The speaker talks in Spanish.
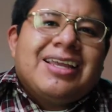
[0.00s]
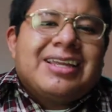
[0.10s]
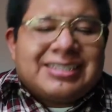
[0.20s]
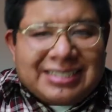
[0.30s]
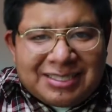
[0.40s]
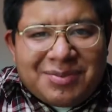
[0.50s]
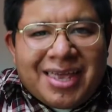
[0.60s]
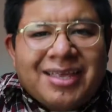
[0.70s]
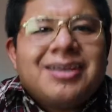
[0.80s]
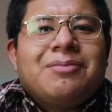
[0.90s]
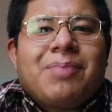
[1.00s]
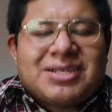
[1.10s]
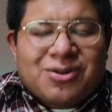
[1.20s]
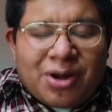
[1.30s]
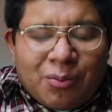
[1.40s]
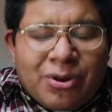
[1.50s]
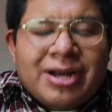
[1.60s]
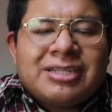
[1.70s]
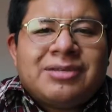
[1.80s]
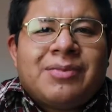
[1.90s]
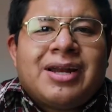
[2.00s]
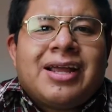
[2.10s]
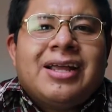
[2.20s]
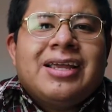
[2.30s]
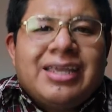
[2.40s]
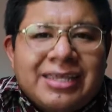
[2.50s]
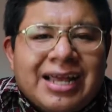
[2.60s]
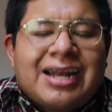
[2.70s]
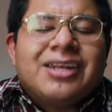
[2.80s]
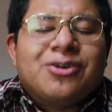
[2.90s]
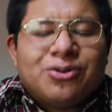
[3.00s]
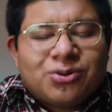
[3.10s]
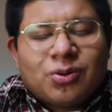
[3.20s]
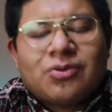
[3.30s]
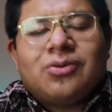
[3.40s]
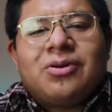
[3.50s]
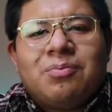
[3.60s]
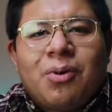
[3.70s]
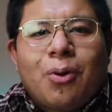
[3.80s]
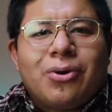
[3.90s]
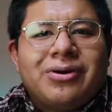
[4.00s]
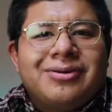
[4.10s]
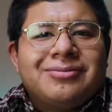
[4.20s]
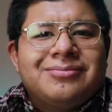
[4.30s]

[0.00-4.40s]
Que estés bien, pasa una buena semana y dale con todo el power.